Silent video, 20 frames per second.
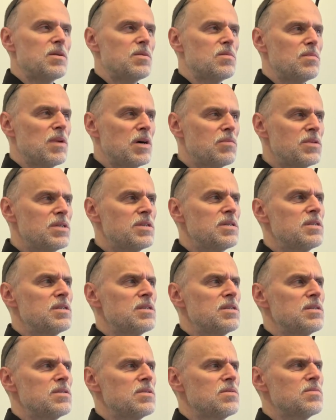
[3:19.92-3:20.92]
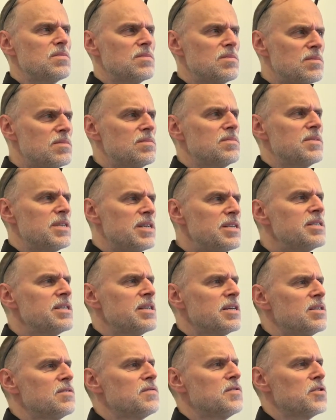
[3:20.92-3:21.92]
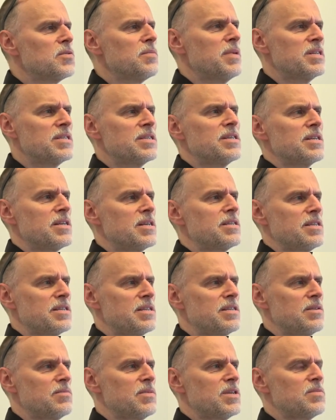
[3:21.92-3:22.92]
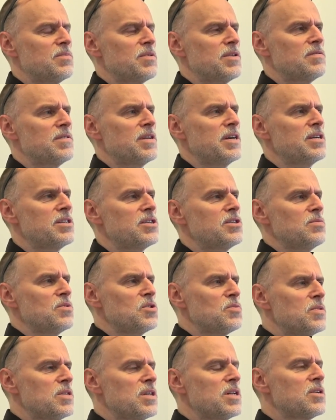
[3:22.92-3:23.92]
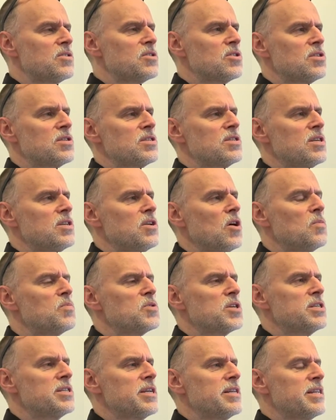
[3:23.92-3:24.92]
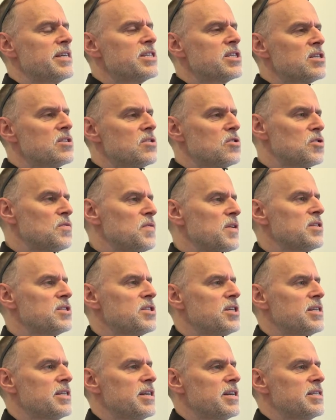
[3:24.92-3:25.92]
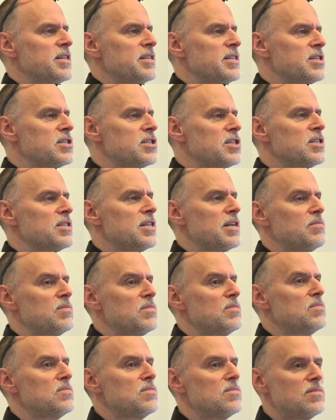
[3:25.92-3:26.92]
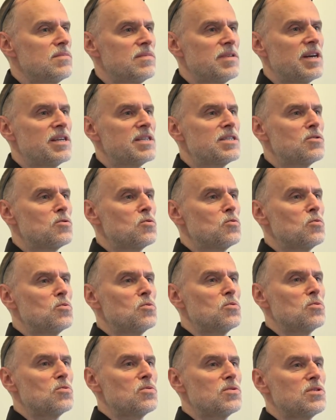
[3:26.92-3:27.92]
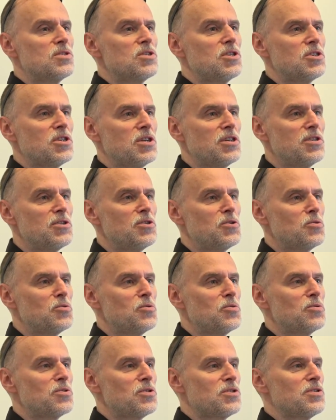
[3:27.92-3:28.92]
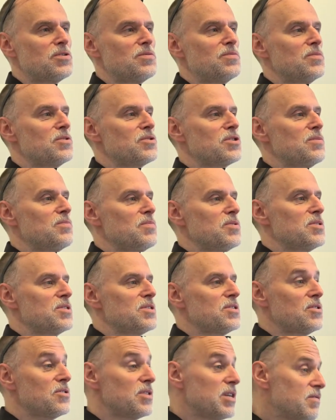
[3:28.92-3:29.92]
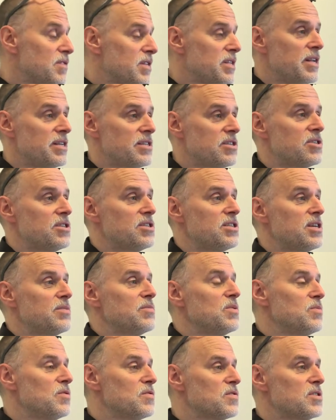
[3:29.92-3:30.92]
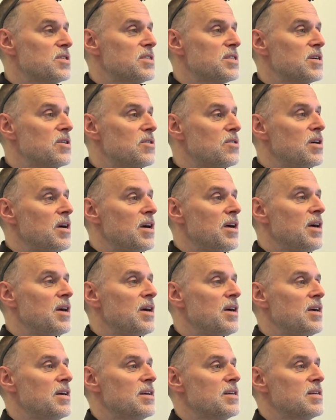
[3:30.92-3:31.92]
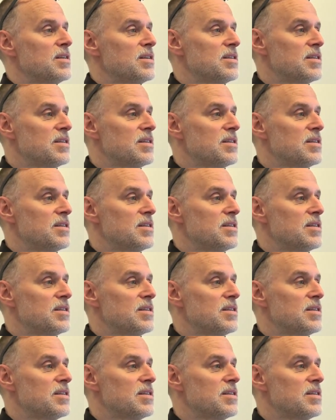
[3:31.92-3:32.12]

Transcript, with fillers: mamy nędzne informacje na ten temat, prawda? Jeśli byśmy tylko się chcieli oprzeć na naszych doświadczeniach, na naszych tam nastu, dziesięciu, czy może pod sto nawet lat życia mimo wszystko, yy,